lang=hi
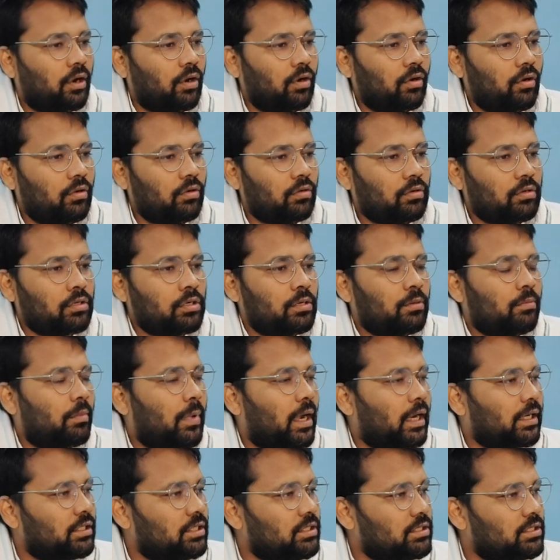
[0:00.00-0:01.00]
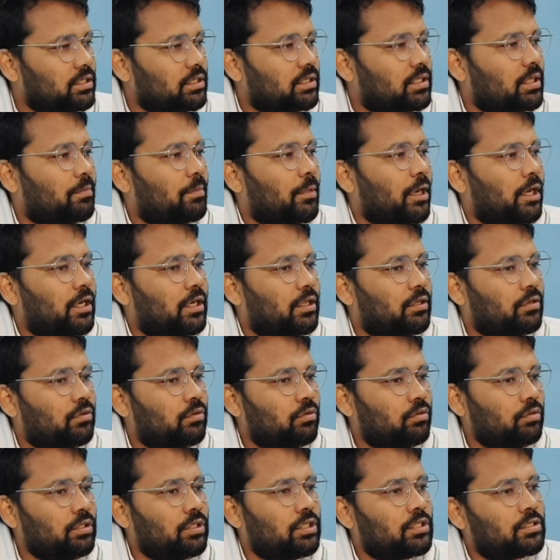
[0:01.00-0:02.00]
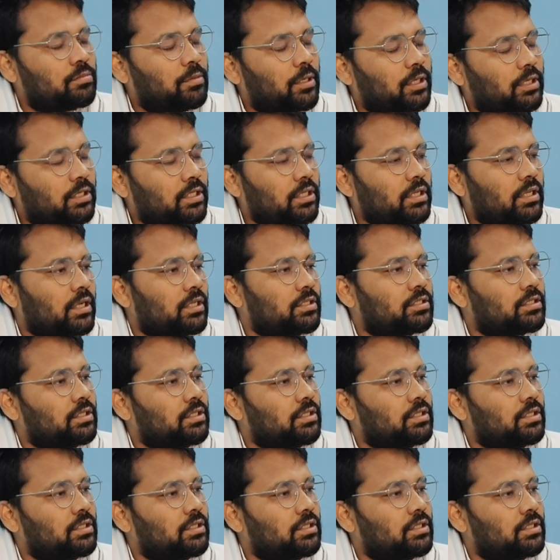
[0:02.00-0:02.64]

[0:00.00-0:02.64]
और भारतीय जनता पार्टी को देशभक्ति का